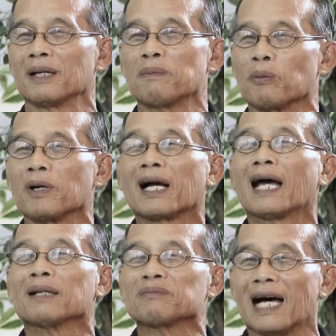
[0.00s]
แต่ผมก็
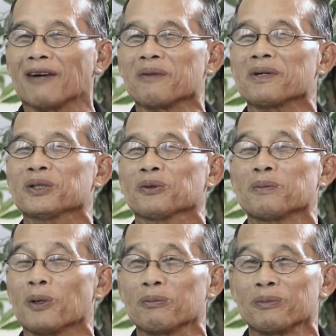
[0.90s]
กั้นน้ำตาไว้ไม่อยู่เพ
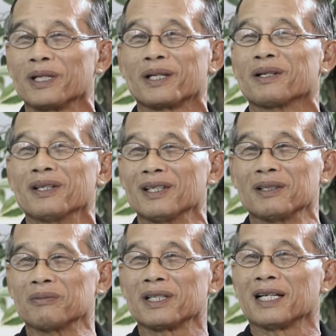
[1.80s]
ราะผมไม่
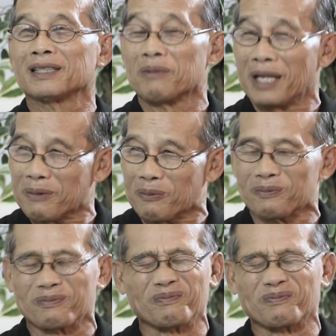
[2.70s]
ไม่เคยทำได้ผม
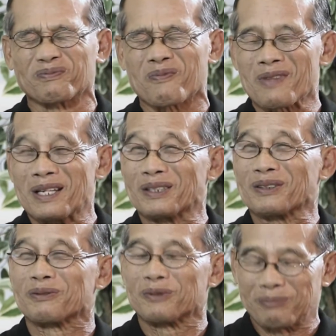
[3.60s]

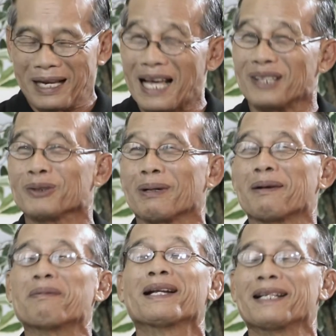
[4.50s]
พละลูกพ
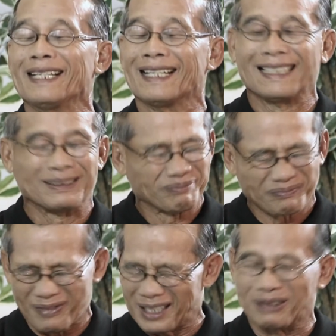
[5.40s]
ละพระดีนะครับ
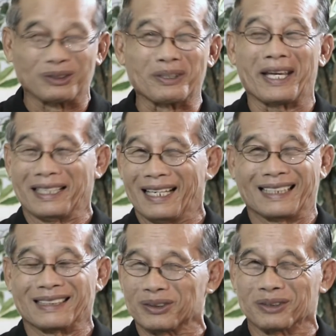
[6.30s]
เราต้องแข็งแรง
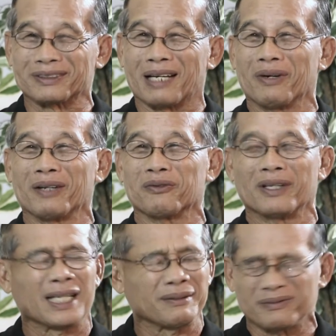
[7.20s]
เราต้องแต่ว่า
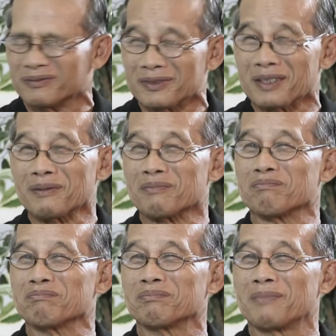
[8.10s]
วันนั้น
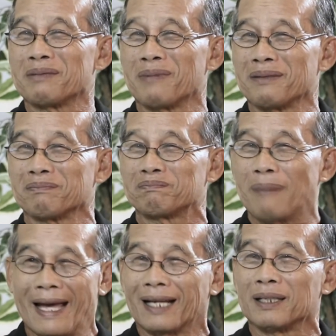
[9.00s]
มันมัน
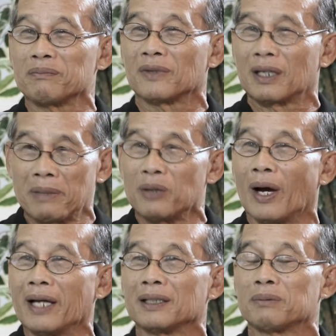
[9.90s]
ไม่ไหวจริงๆไม่ไห
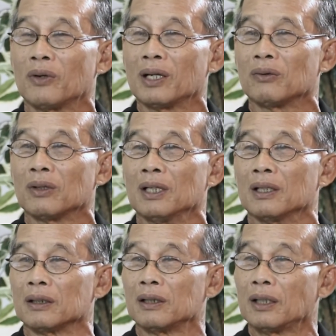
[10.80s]
วจริงเพราะเรา
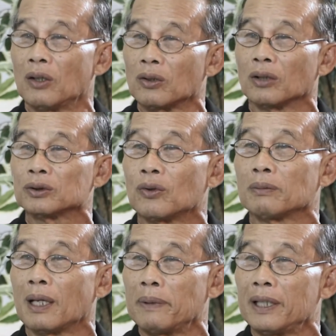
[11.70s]
แล้วน้อค
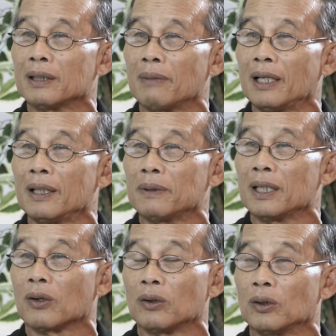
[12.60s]
นมาพี่ทำไมรีบ
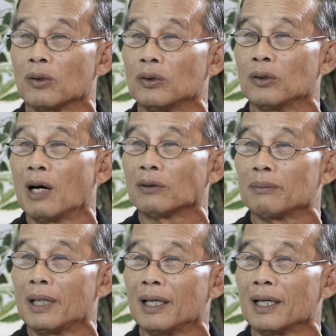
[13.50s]
เลิกคนนึงคนดูเอ้า
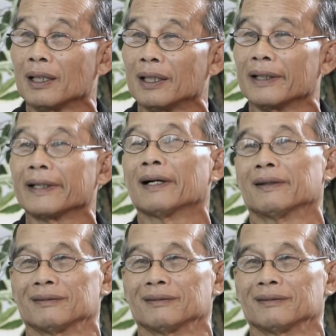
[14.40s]
ทำไมเลิกอะไรอย่างเงี้ย